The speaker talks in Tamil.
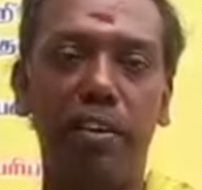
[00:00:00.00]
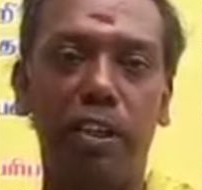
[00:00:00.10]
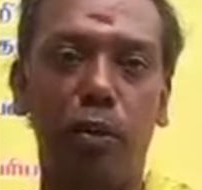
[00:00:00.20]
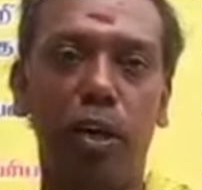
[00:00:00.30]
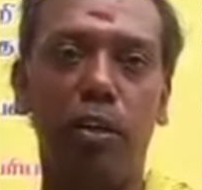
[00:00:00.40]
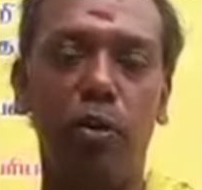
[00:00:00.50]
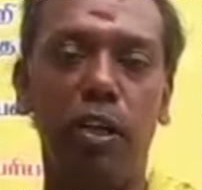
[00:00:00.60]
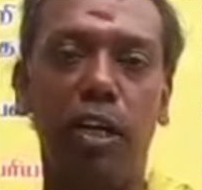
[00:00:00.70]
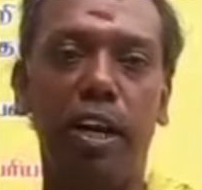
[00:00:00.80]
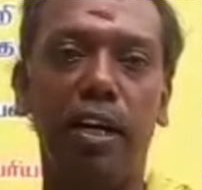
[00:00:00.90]
நிலை வைத்துக் கொள் என்று
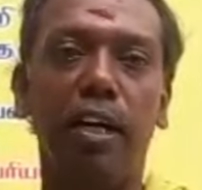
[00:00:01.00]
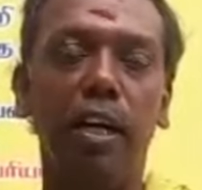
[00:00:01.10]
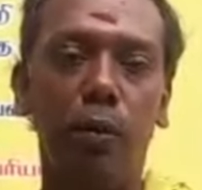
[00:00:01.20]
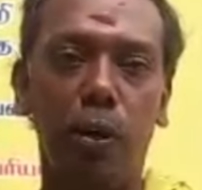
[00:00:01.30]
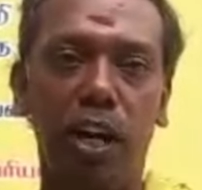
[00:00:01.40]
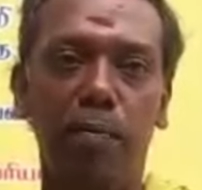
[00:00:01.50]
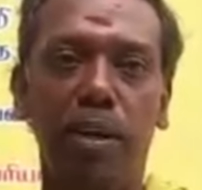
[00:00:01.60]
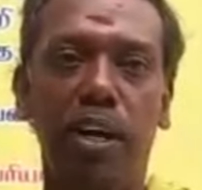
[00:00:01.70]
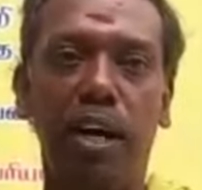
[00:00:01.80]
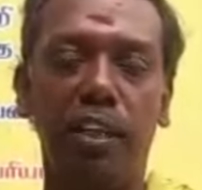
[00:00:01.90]
சொல்கின்றான் உடனே
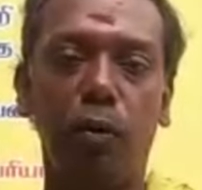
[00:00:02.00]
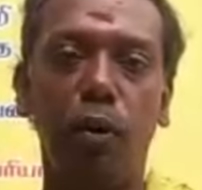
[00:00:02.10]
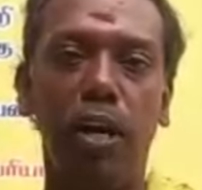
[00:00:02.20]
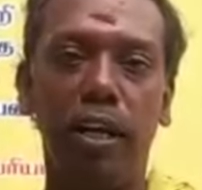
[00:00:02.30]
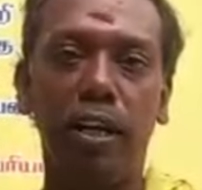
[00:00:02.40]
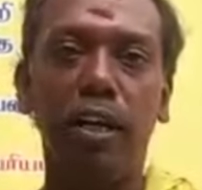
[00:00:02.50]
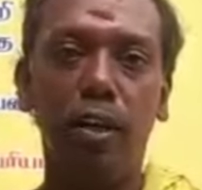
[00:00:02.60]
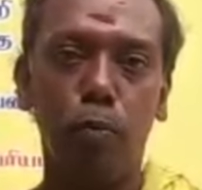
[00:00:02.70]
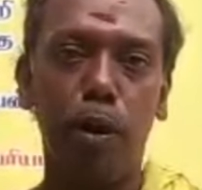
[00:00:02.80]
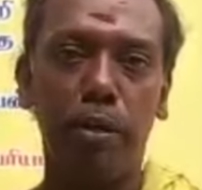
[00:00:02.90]
மன்னன் அந்த கோயிலை
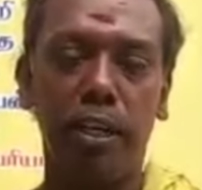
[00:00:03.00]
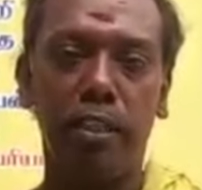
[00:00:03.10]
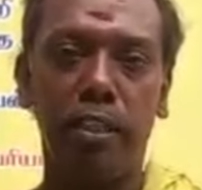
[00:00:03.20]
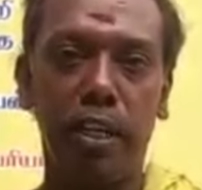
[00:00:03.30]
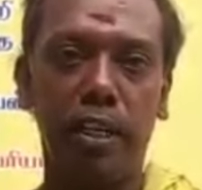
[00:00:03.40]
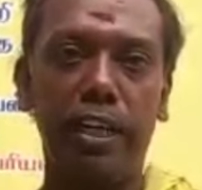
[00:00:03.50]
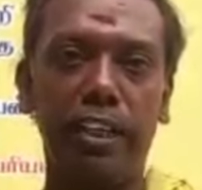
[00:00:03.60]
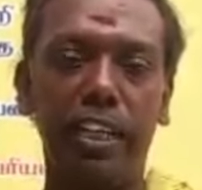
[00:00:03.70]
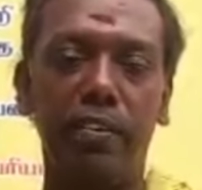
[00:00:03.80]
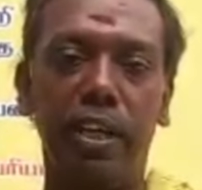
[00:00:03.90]
கும்பாபிஷேகம்
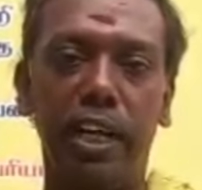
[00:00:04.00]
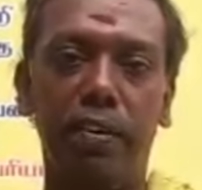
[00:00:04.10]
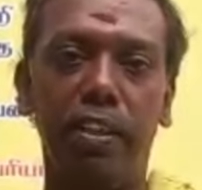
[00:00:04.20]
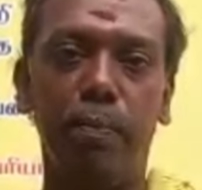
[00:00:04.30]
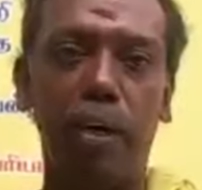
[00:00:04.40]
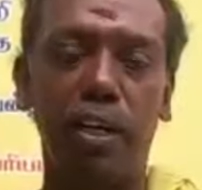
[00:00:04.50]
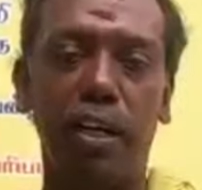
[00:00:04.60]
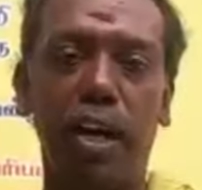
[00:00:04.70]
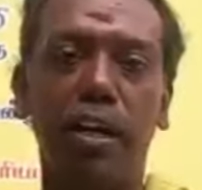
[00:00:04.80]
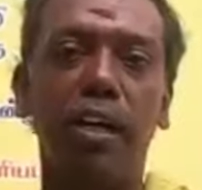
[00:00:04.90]
கேன்சல் செய்துவிட்டு இங்கே வந்து
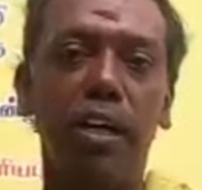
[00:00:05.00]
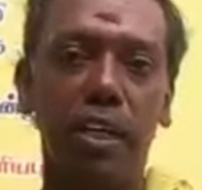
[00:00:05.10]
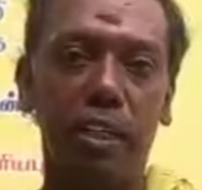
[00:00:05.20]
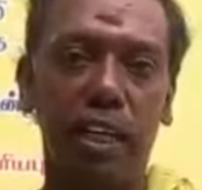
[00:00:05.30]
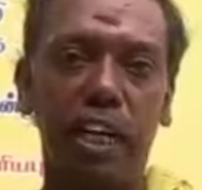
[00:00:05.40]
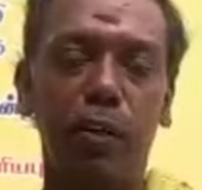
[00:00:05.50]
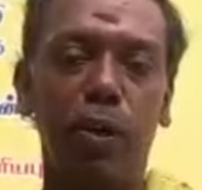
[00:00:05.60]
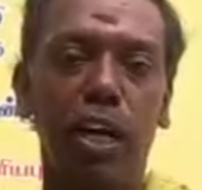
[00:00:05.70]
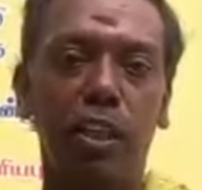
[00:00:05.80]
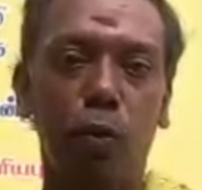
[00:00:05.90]
பார்க்கின்றான்
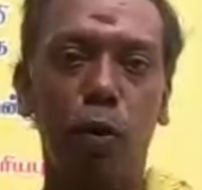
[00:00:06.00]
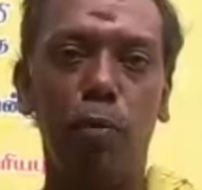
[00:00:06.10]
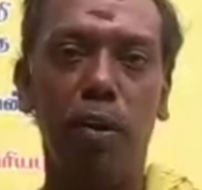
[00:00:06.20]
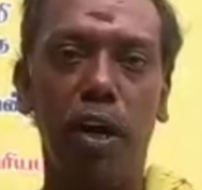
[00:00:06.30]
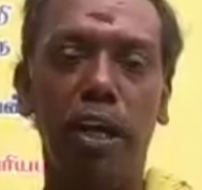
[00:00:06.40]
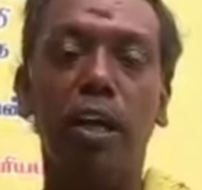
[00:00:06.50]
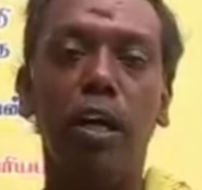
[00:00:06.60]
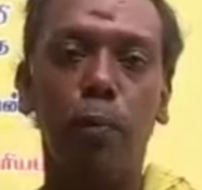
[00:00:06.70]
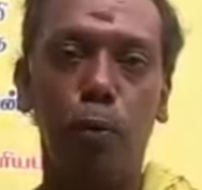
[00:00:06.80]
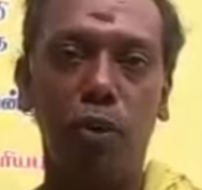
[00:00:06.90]
திருநின்றவர்கள் எந்த கோயிலும் இல்லை
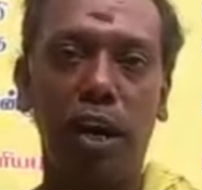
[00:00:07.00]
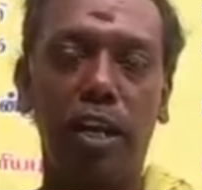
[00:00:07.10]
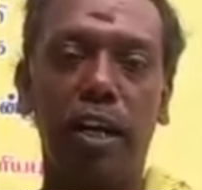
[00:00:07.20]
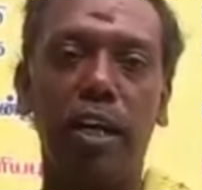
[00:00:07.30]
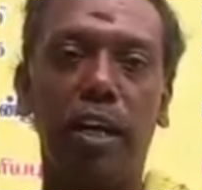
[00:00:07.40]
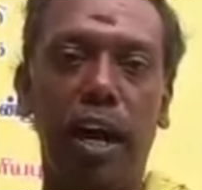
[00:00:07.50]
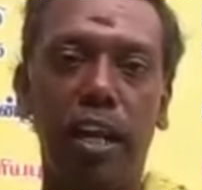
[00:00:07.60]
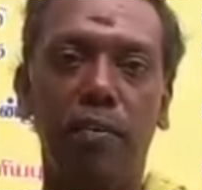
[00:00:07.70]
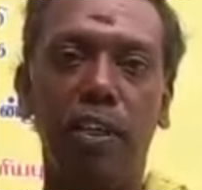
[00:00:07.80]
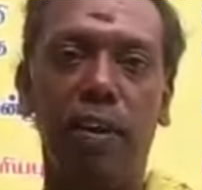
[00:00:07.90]
பூசலரை கண்டு
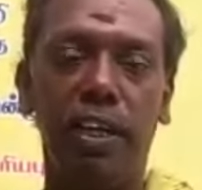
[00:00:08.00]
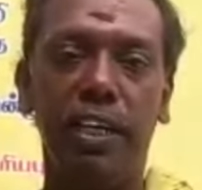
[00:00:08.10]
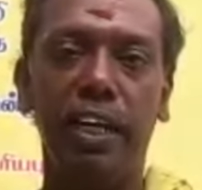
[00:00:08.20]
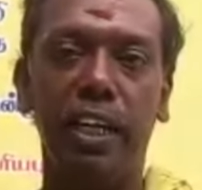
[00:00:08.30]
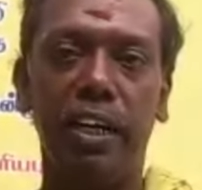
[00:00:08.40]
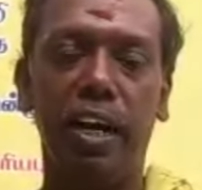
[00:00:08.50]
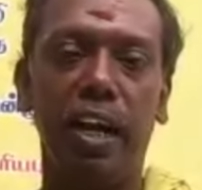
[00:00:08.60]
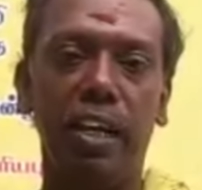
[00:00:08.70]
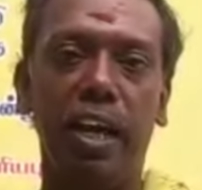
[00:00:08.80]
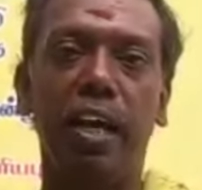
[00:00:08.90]
காலையில் விழுந்து வழங்கி கேட்கின்றான்
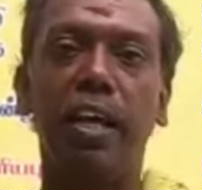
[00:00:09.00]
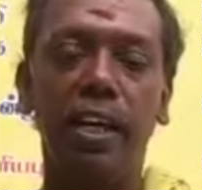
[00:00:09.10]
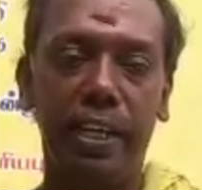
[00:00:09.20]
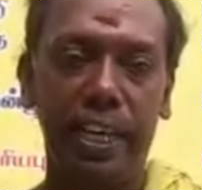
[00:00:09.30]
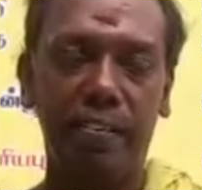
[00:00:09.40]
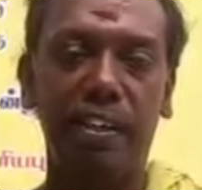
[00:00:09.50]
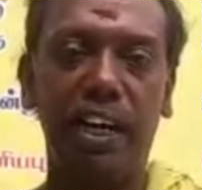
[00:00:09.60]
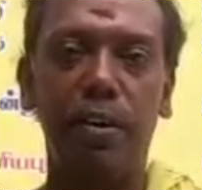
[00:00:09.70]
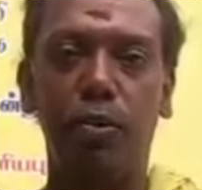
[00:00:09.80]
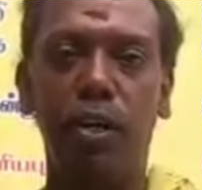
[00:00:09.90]
ஐயா இறைவன்
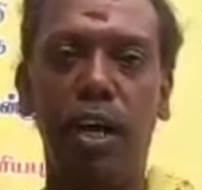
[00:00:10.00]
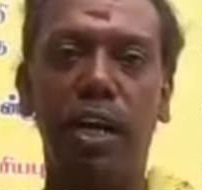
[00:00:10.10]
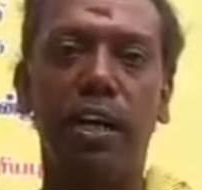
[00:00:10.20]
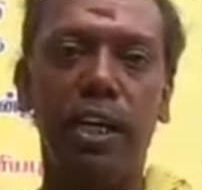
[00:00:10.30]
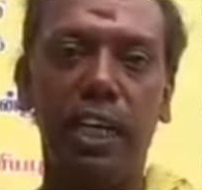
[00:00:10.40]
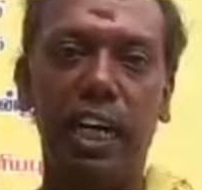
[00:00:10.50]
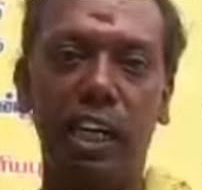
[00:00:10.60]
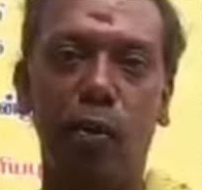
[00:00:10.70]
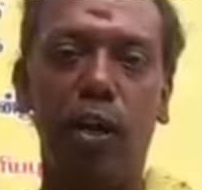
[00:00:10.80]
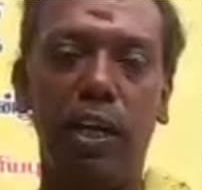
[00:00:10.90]
கனவில் சொன்னாரே நீங்கள்
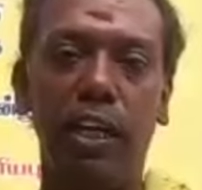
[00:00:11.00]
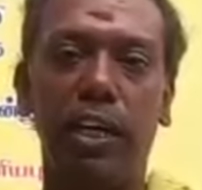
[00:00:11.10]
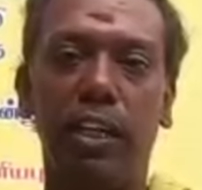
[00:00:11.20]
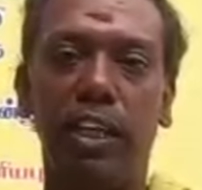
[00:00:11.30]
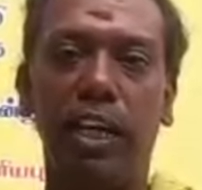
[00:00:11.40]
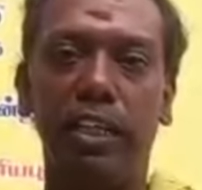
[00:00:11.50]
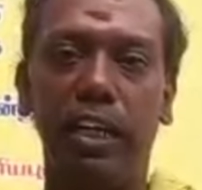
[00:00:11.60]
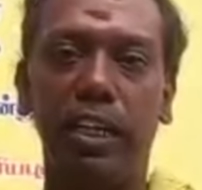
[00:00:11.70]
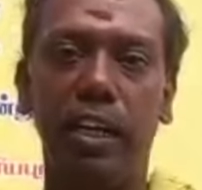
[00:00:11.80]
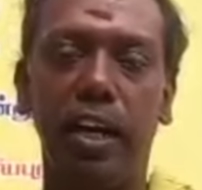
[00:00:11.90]
கட்டிய கோயில் எங்கே இருக்கின்றது
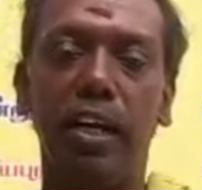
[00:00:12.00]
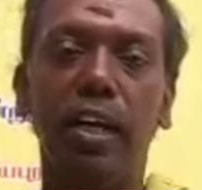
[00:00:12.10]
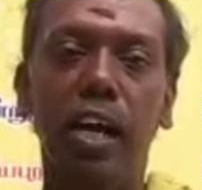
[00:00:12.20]
கேட்கின்றார்